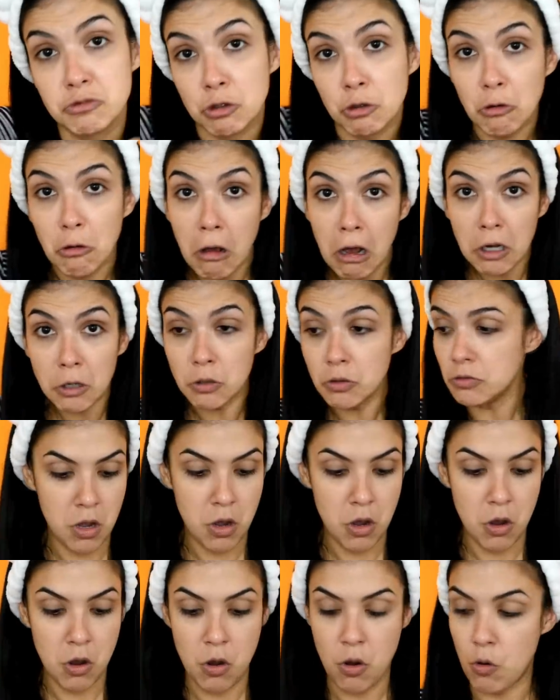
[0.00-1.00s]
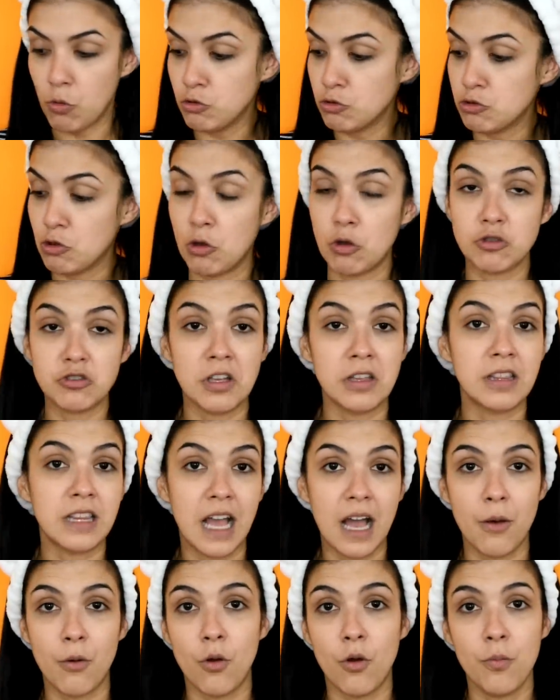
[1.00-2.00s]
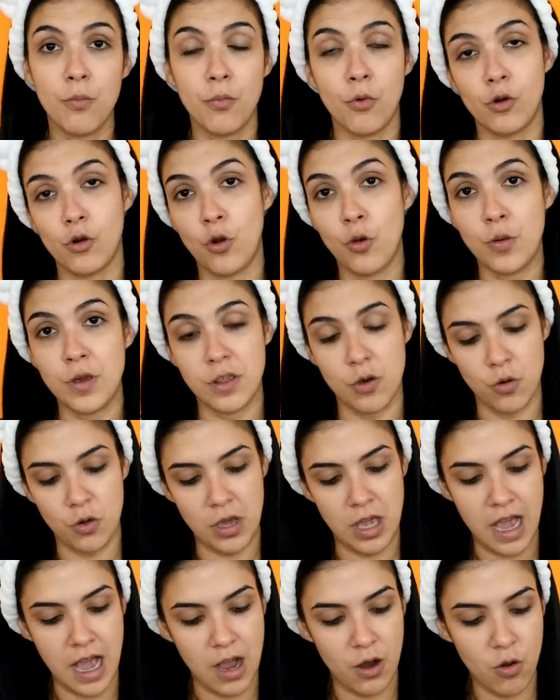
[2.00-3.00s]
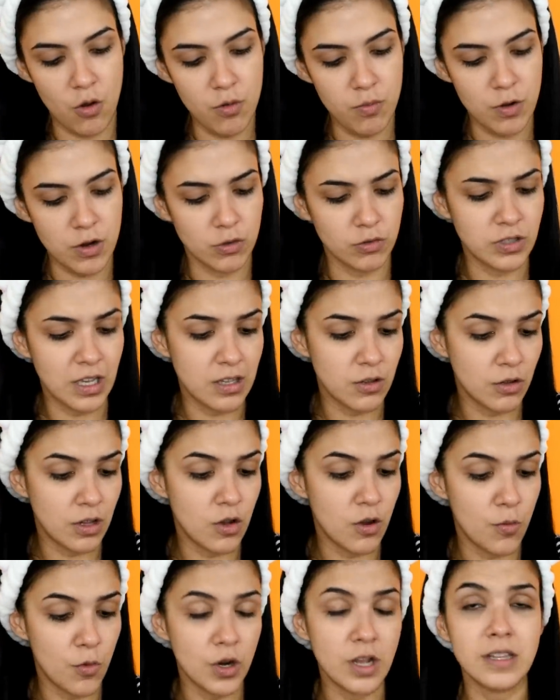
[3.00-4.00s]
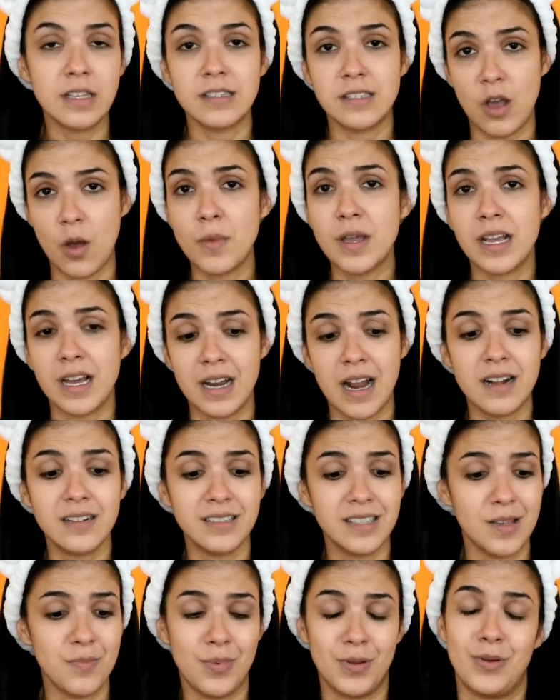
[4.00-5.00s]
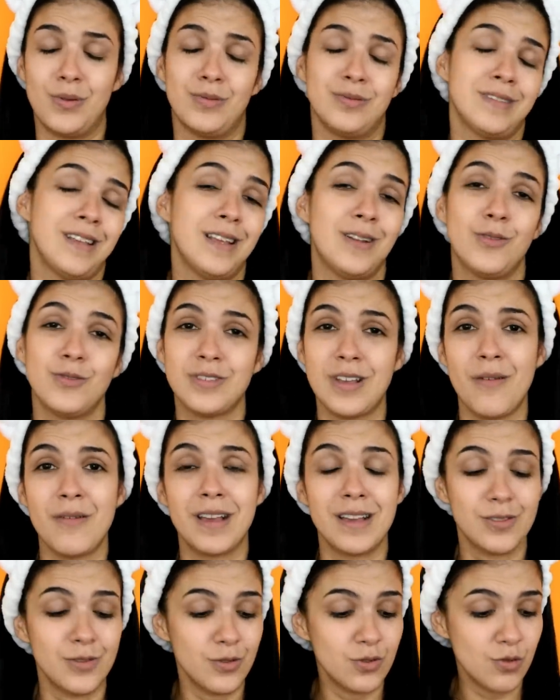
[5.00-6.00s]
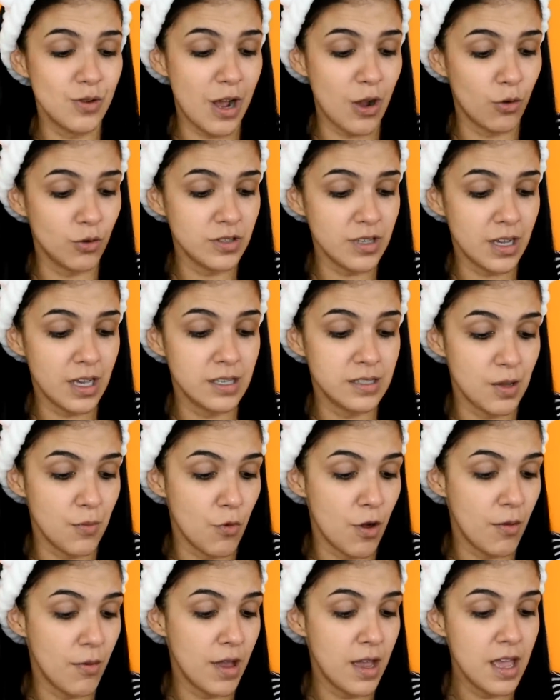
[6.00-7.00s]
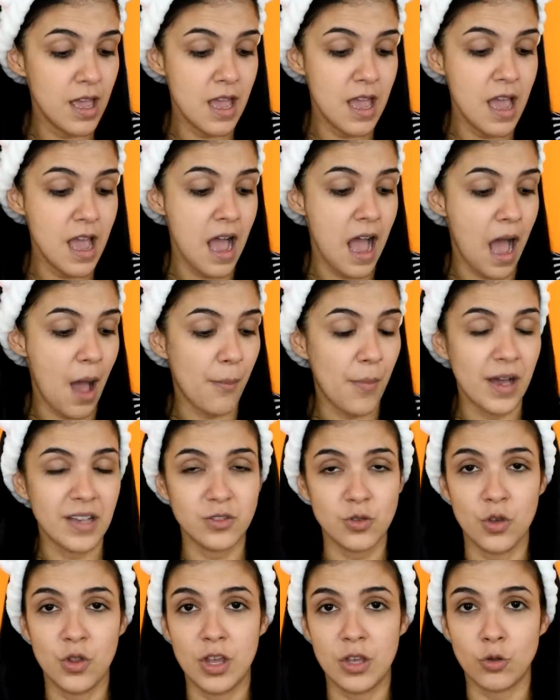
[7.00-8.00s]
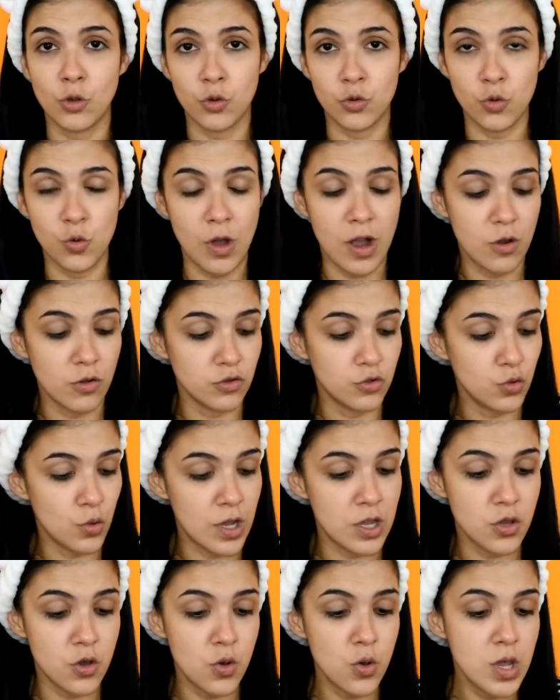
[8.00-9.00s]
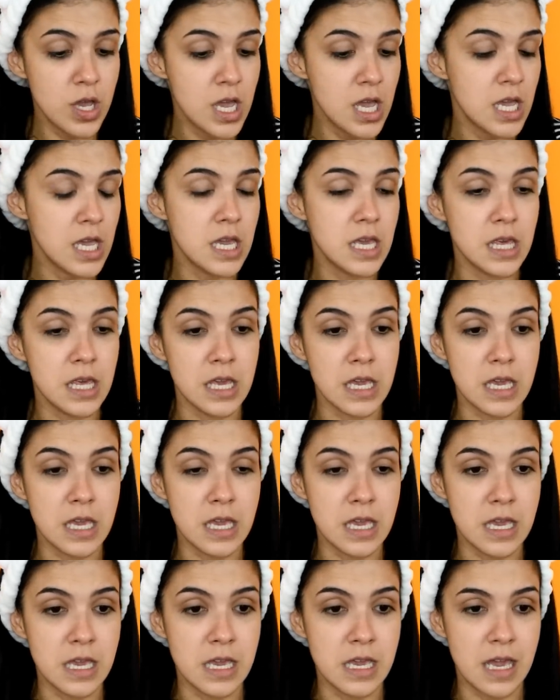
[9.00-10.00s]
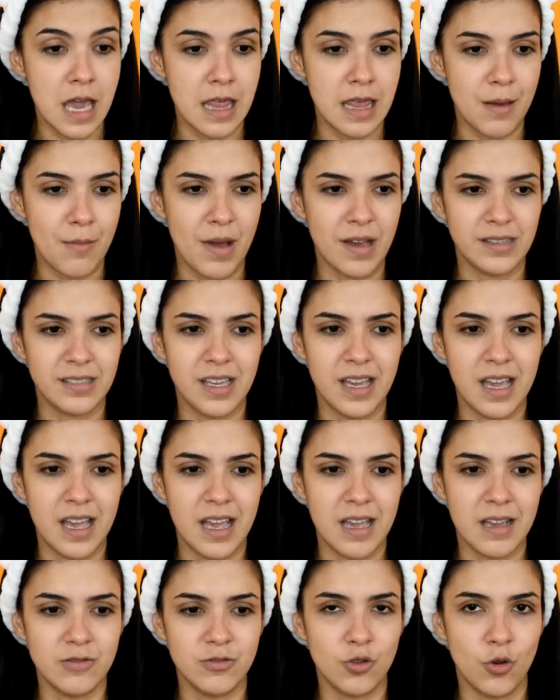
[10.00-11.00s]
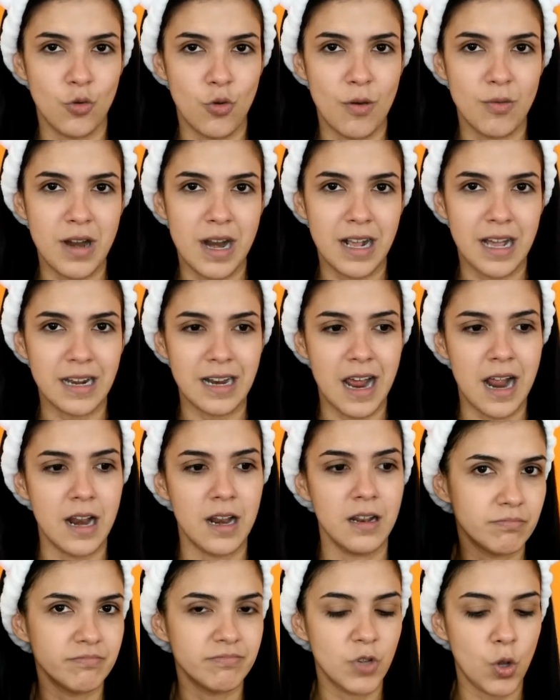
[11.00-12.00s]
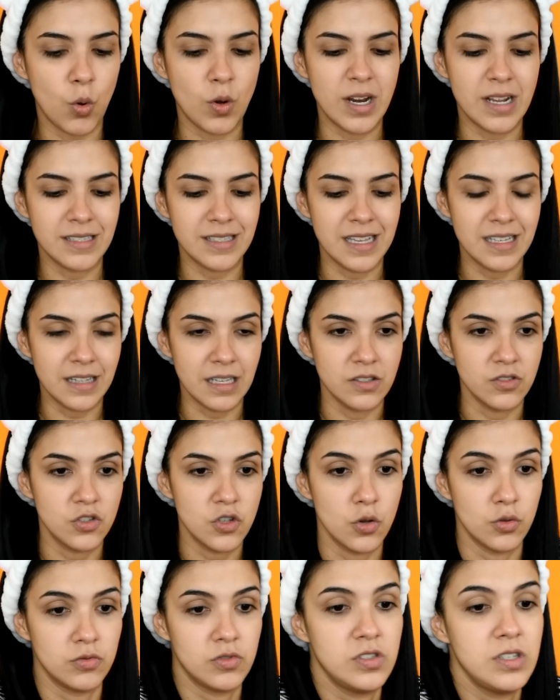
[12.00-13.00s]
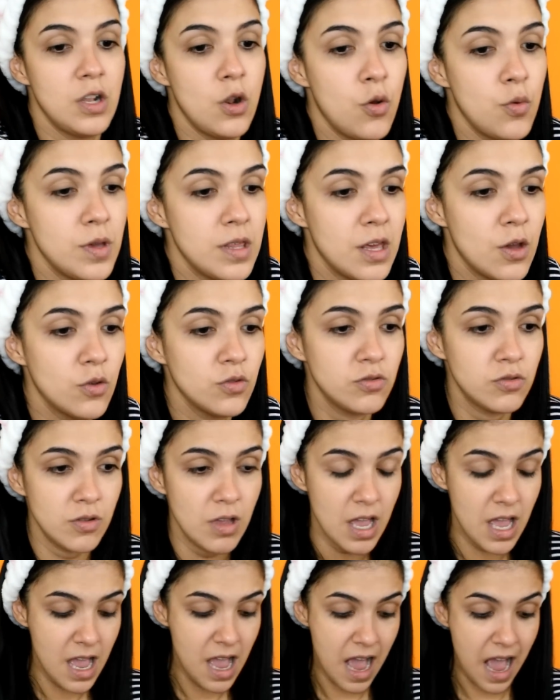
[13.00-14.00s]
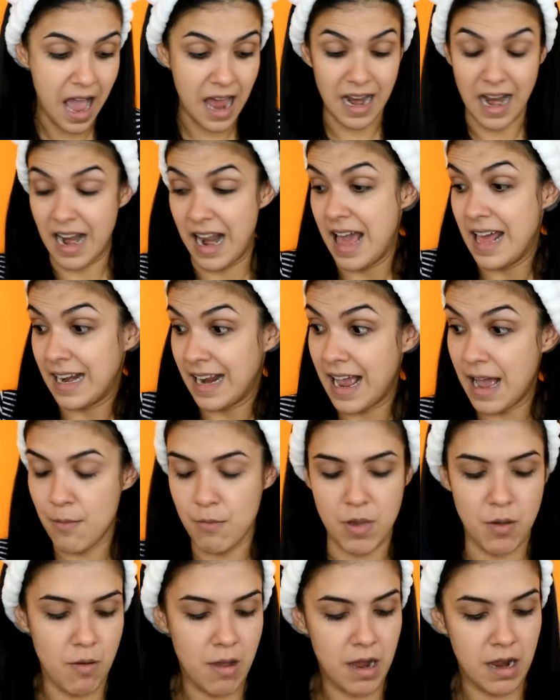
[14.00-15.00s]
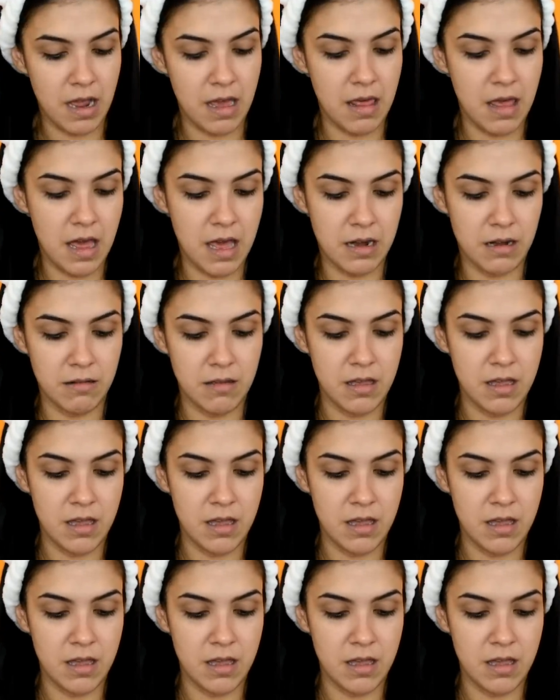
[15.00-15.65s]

Yo no gano un solo centavo por los videos que hago. Bueno, ya yo tengo monetizado mi canal, sí, pero ustedes no saben, eso es una cosa que se mueve a pasos de tortuga con sueño y, además que yo no abrí el canal con esa intención. Si los videos a la larga me van a dar